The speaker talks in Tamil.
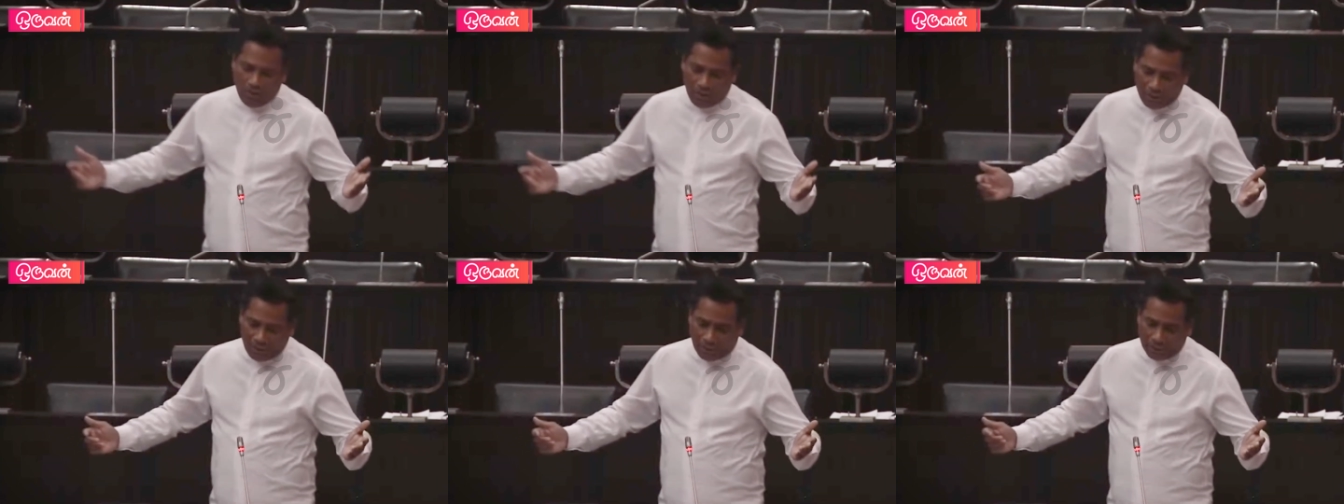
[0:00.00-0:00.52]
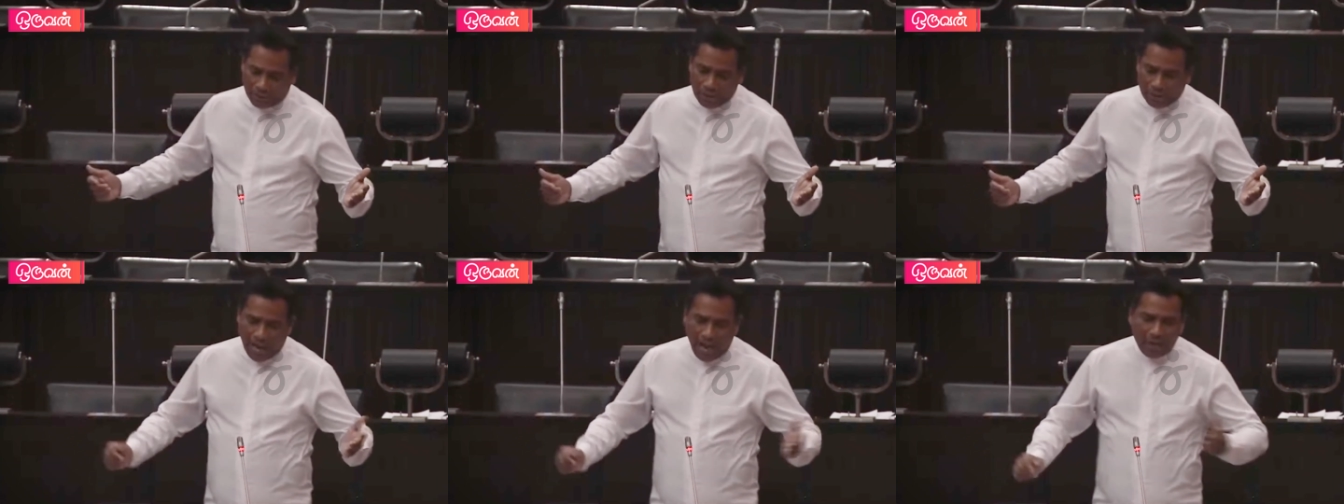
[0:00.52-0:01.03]
சொல்ல வரவில்லை
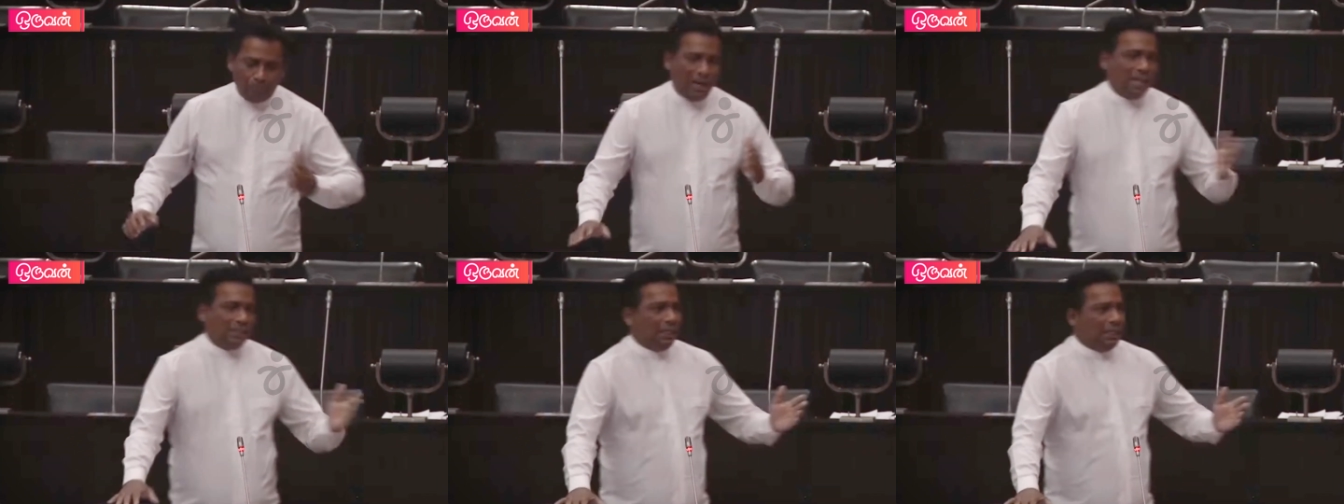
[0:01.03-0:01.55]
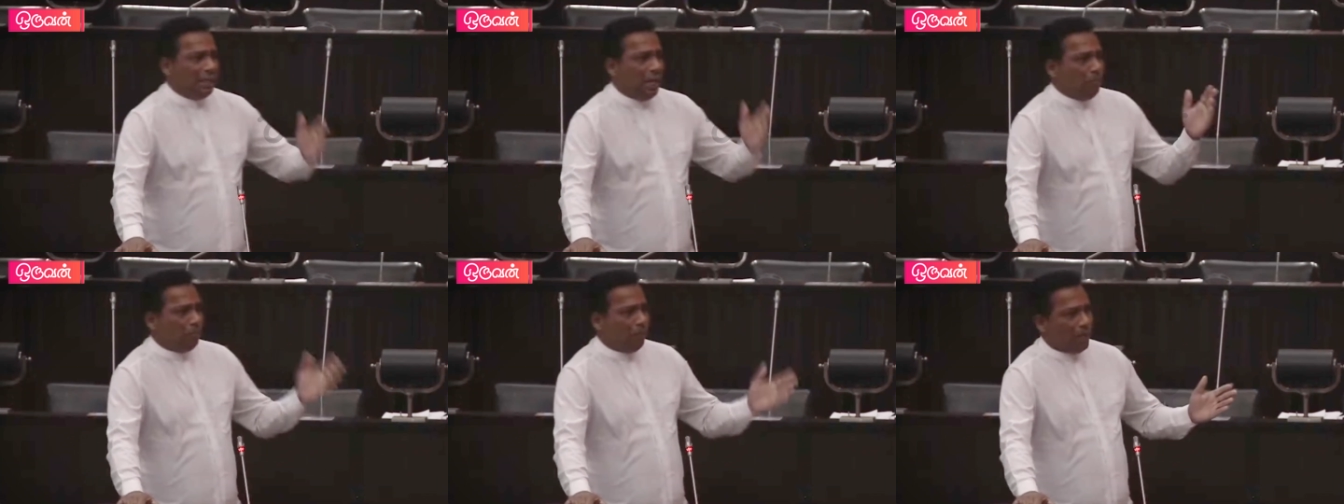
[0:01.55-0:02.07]
யார் பிழை
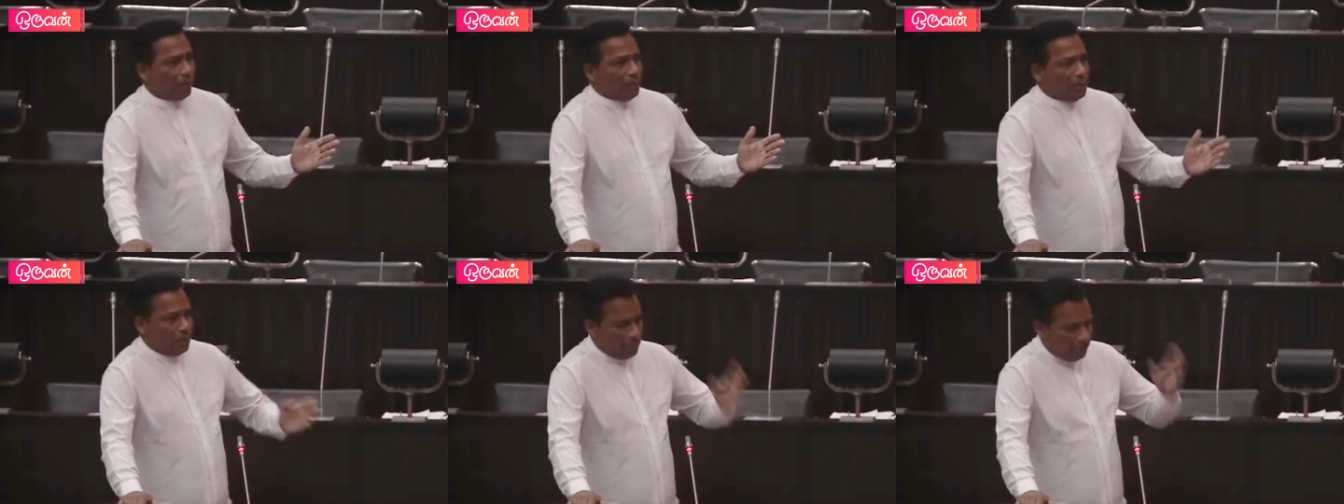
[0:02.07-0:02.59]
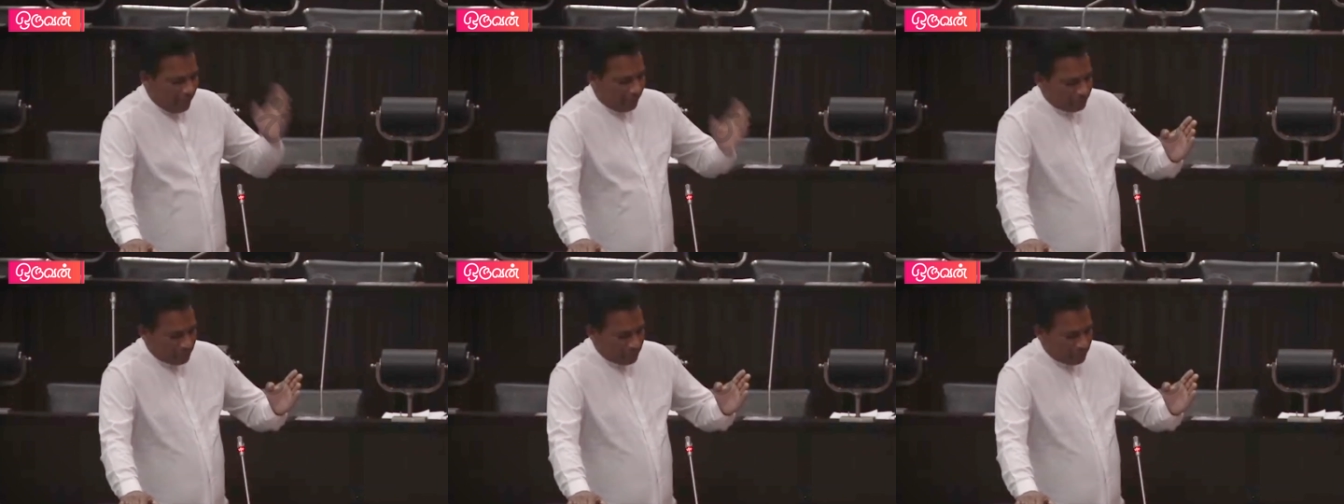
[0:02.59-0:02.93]
செய்திருந்தாலும் பிழை இன்று